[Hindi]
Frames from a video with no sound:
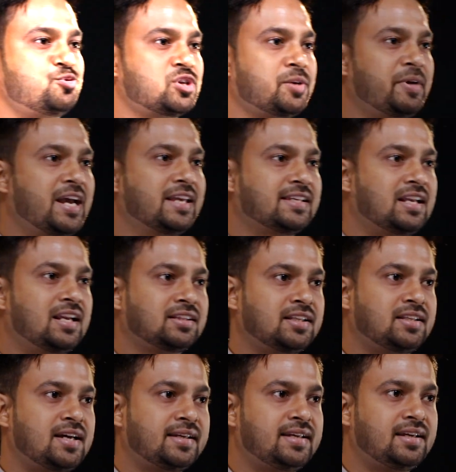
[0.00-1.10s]
उस समय ऐसा लगता
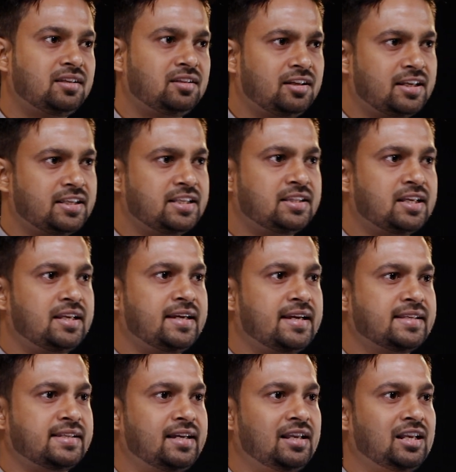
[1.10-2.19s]
था कि किसी तरीके
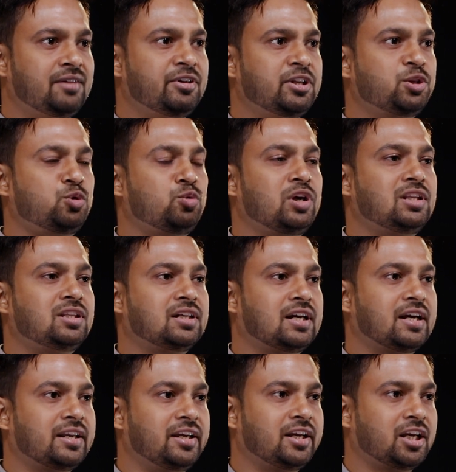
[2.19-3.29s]
से एलेवेंथ ट्वेल्थ
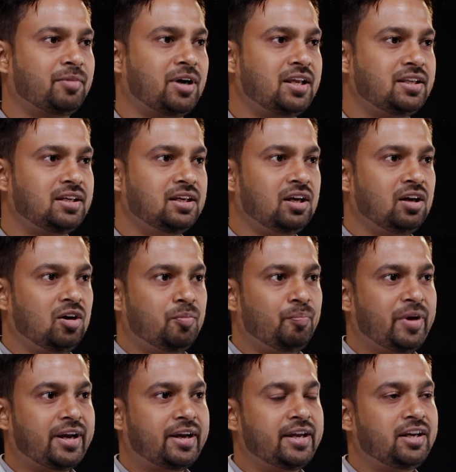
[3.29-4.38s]
करने के बाद
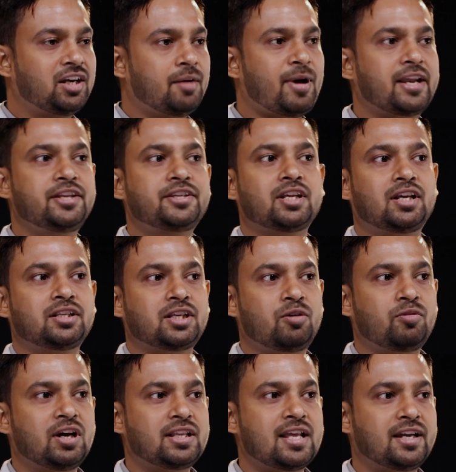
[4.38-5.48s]
मैं कहीं कमाने चला
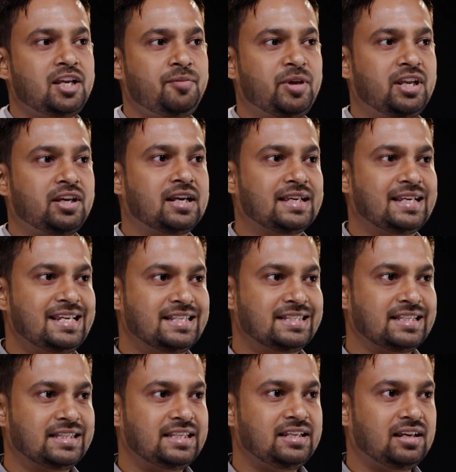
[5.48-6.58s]
जाऊँगा ताकि मेरे घर की
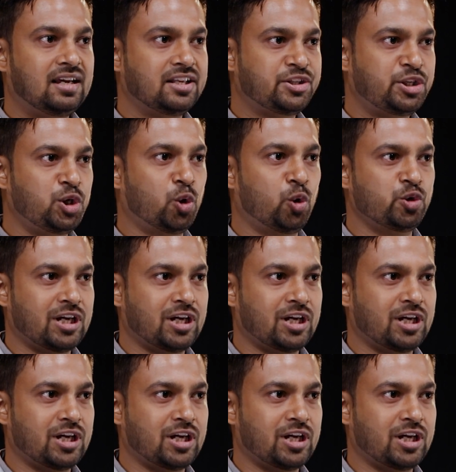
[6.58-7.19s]
स्थिति अच्छी हो